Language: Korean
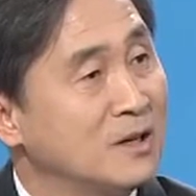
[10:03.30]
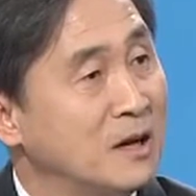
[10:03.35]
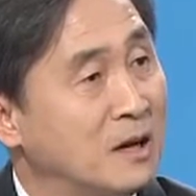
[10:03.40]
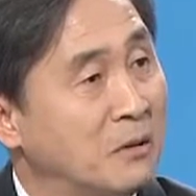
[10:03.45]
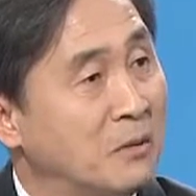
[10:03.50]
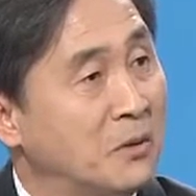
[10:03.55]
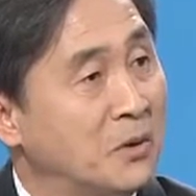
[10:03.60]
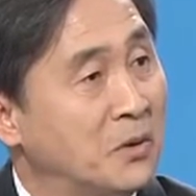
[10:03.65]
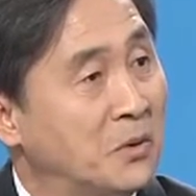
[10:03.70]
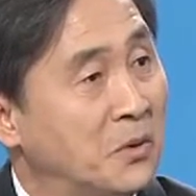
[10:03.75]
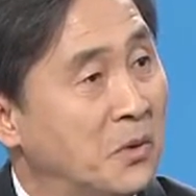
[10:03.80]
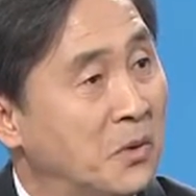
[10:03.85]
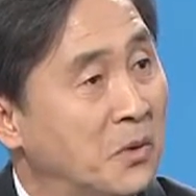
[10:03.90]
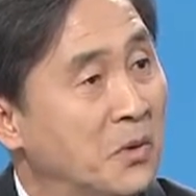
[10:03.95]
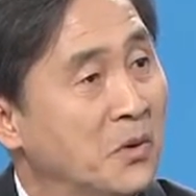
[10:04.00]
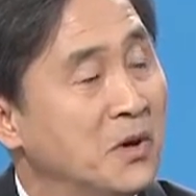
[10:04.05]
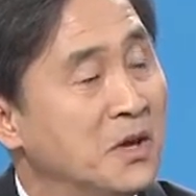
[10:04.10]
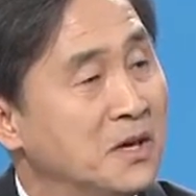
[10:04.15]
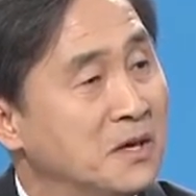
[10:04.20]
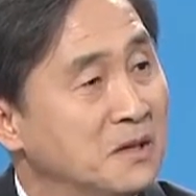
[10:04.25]
갖고
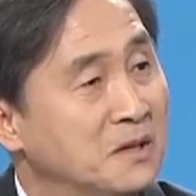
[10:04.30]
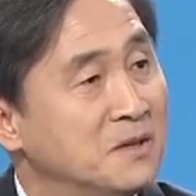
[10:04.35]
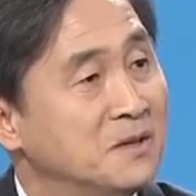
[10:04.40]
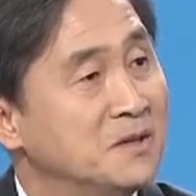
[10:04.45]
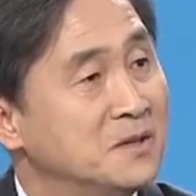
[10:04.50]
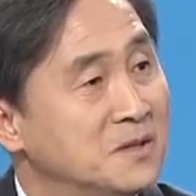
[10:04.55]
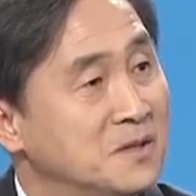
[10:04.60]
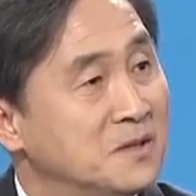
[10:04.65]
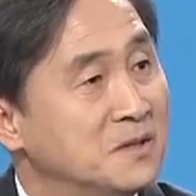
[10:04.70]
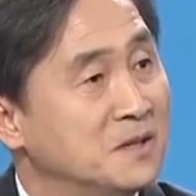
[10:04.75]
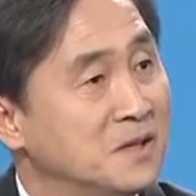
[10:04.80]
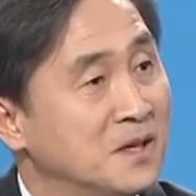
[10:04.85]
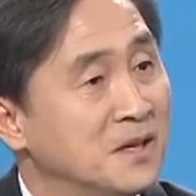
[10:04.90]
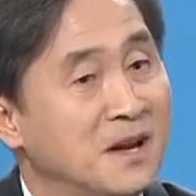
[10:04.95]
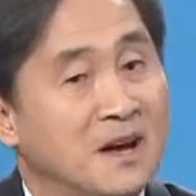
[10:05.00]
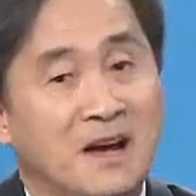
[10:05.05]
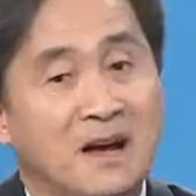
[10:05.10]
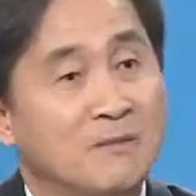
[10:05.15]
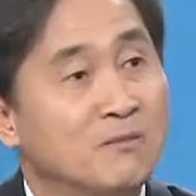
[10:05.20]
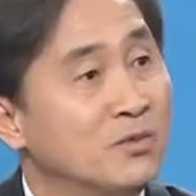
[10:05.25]
있고 이런 것이
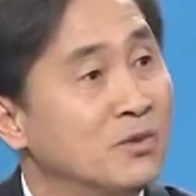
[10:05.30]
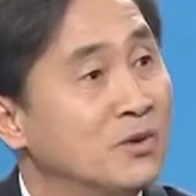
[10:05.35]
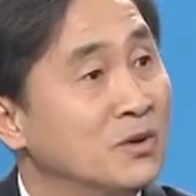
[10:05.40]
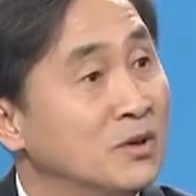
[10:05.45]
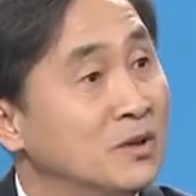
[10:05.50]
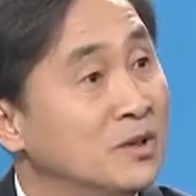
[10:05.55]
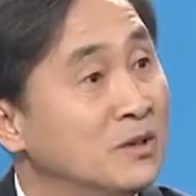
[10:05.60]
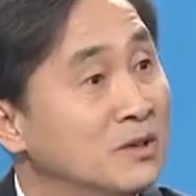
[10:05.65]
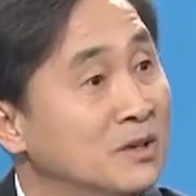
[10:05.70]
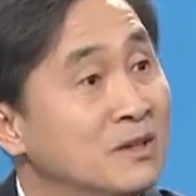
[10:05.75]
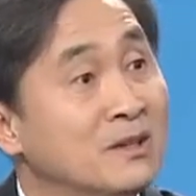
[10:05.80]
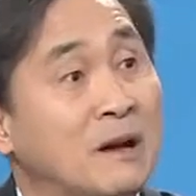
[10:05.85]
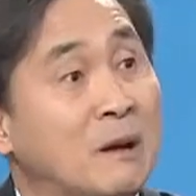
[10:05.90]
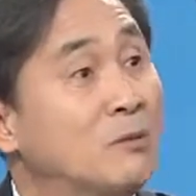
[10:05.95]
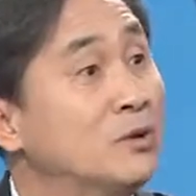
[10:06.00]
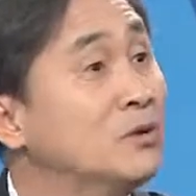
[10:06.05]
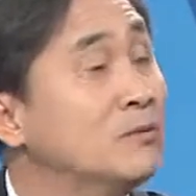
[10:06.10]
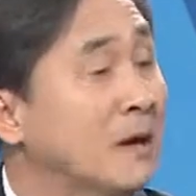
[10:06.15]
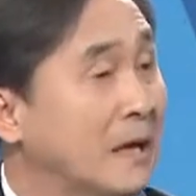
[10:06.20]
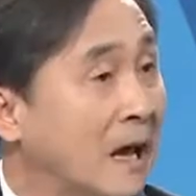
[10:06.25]
있으니까 함부로 너희들이
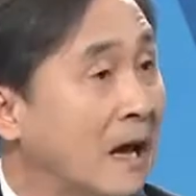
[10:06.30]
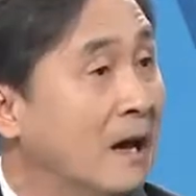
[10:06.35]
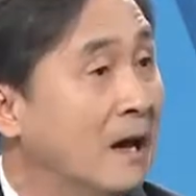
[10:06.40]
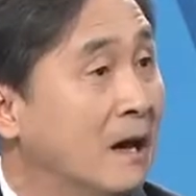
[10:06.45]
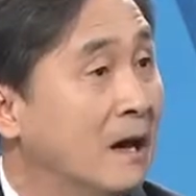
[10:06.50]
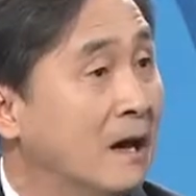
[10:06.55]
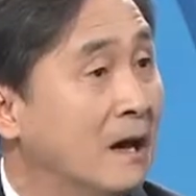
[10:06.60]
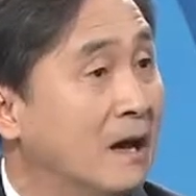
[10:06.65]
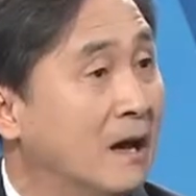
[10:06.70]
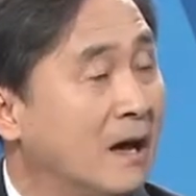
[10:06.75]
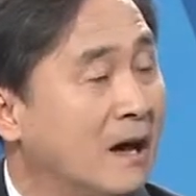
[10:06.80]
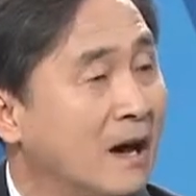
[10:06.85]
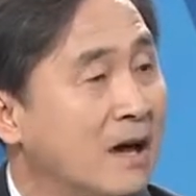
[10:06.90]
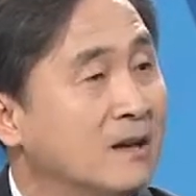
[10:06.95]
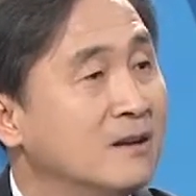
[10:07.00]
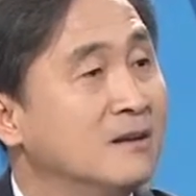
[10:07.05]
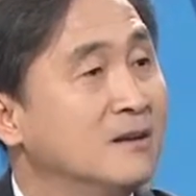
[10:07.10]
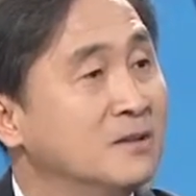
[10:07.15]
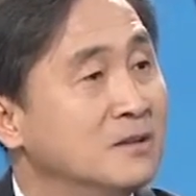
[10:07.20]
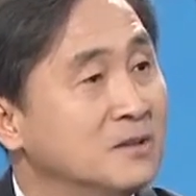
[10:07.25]
까불지 마라.
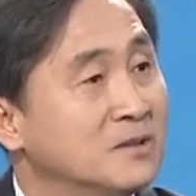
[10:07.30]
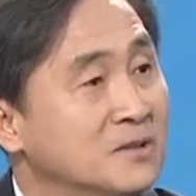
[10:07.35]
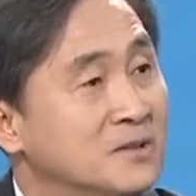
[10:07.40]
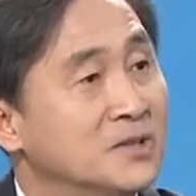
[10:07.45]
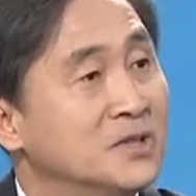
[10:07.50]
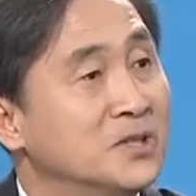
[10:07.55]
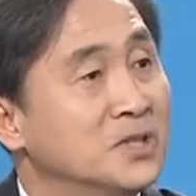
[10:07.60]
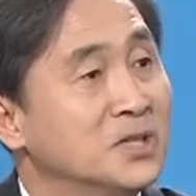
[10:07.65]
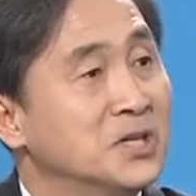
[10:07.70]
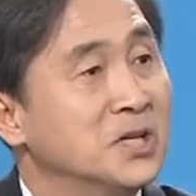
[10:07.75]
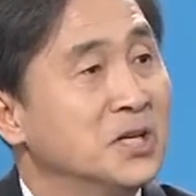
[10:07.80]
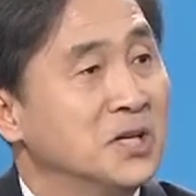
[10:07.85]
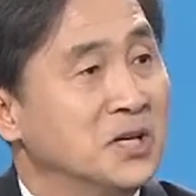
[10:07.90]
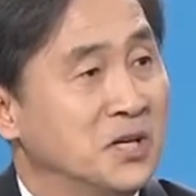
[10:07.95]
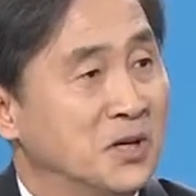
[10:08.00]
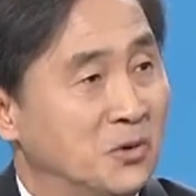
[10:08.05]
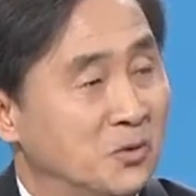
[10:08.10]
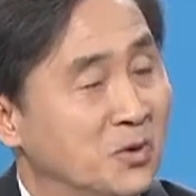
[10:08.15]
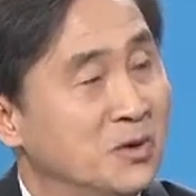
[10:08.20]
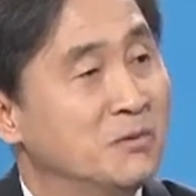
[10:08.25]
하나는 어떤 그런
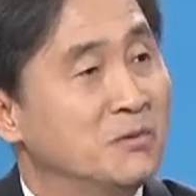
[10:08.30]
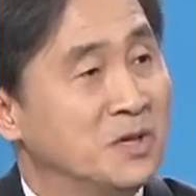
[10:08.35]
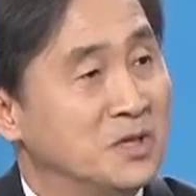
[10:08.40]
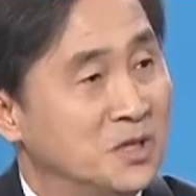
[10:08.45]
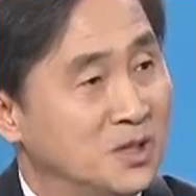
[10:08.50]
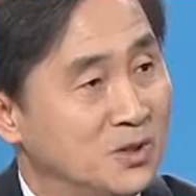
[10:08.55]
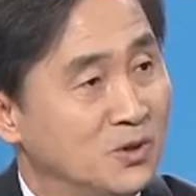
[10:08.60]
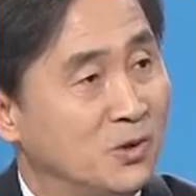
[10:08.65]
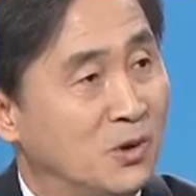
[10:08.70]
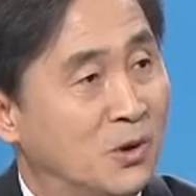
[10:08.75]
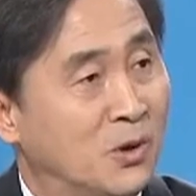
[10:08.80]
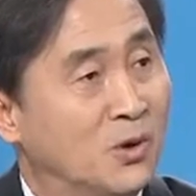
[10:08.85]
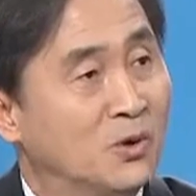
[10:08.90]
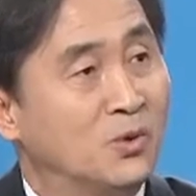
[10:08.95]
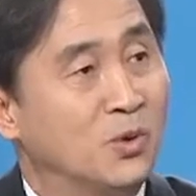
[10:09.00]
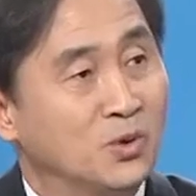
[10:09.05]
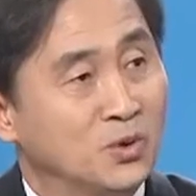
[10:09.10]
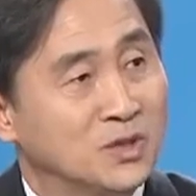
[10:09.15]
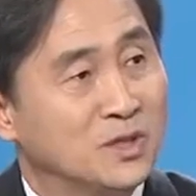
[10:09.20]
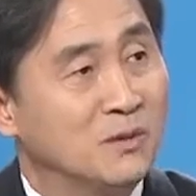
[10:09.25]
어, 위협의 신호
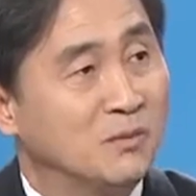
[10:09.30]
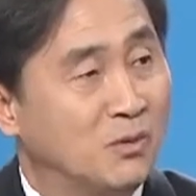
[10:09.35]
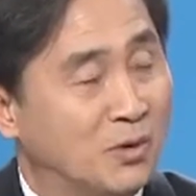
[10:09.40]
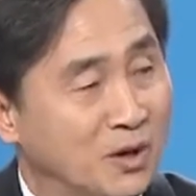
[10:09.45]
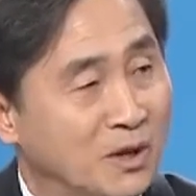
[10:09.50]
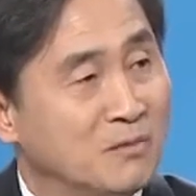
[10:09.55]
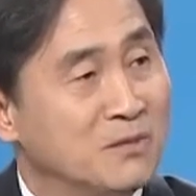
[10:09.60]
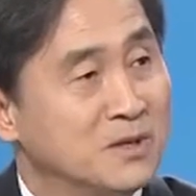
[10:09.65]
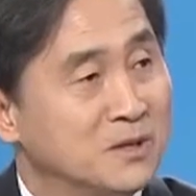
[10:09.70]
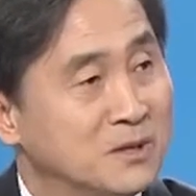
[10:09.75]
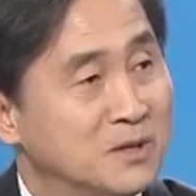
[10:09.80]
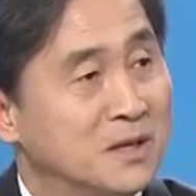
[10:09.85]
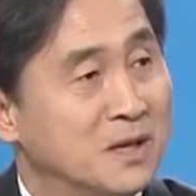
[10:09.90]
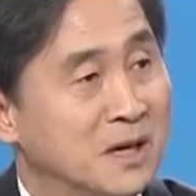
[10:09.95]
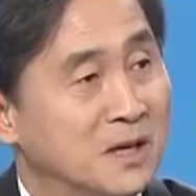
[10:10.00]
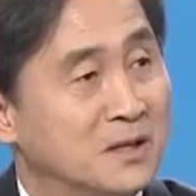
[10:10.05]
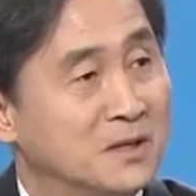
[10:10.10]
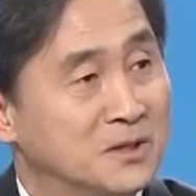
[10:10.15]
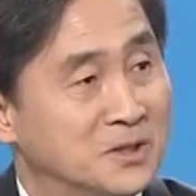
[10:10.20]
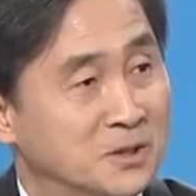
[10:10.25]
동시에 보내면서 이래
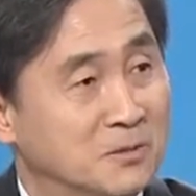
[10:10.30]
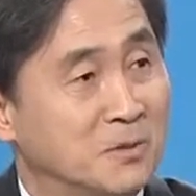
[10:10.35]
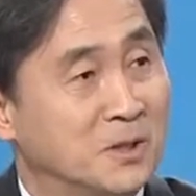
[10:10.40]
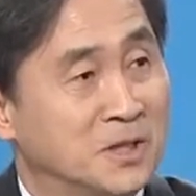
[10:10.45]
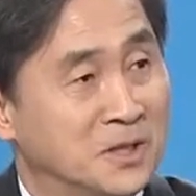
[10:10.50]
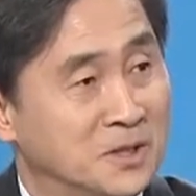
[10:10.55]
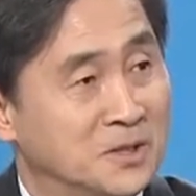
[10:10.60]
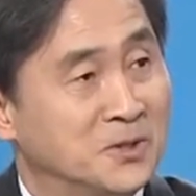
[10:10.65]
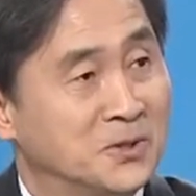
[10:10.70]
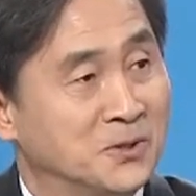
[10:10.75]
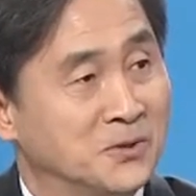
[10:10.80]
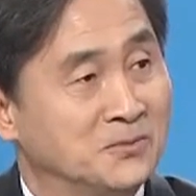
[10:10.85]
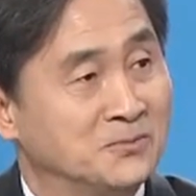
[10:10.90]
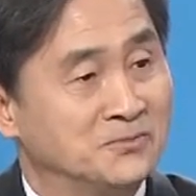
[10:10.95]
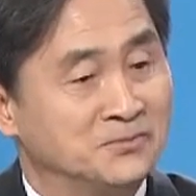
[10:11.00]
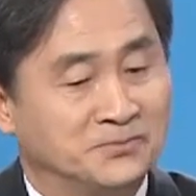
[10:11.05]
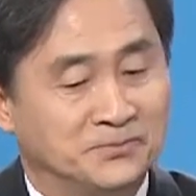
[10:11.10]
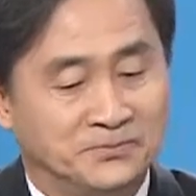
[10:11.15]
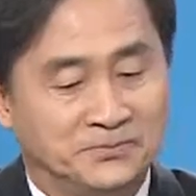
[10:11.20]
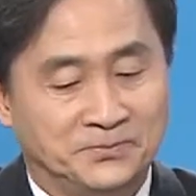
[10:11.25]
하는 측면이 있죠.
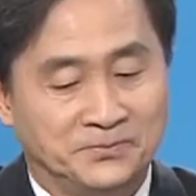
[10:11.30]
네네.